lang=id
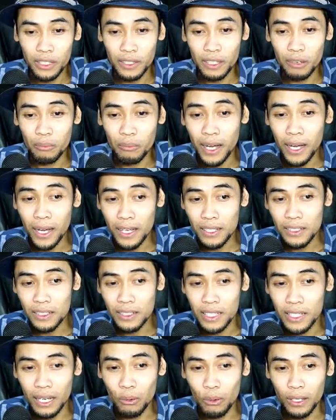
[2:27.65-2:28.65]
kita bahas
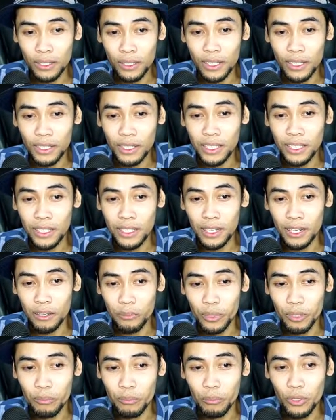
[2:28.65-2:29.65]
di awal tadi
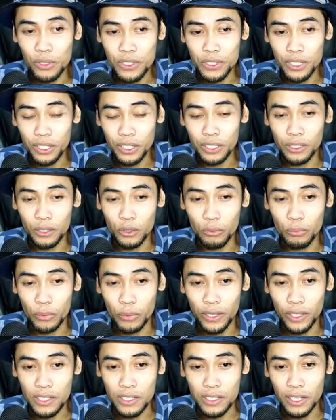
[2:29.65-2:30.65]
kenapa bounce rate itu
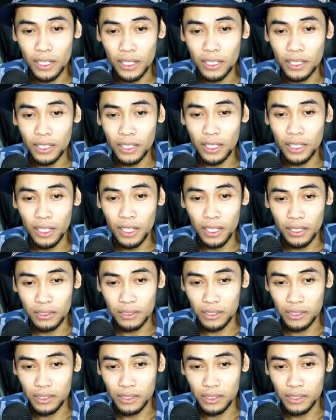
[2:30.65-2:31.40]
penting sekali ya.